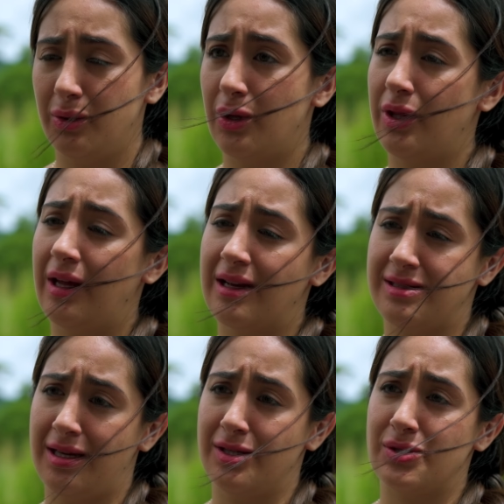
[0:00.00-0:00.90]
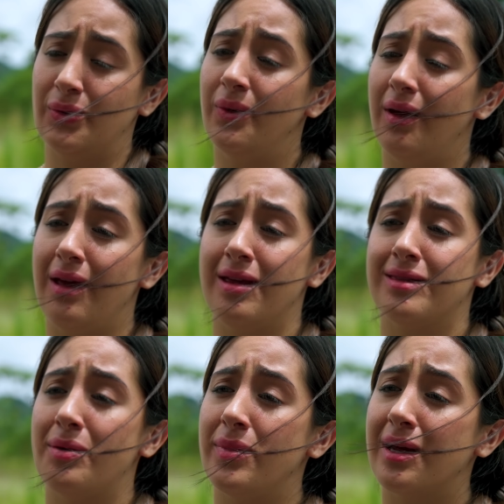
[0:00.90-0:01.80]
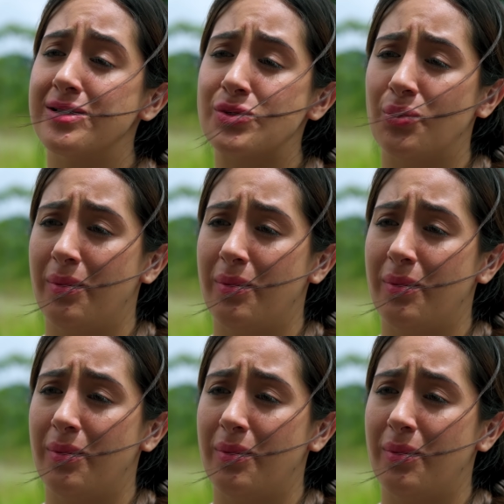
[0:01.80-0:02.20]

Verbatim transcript: No digas eso, ella también es tu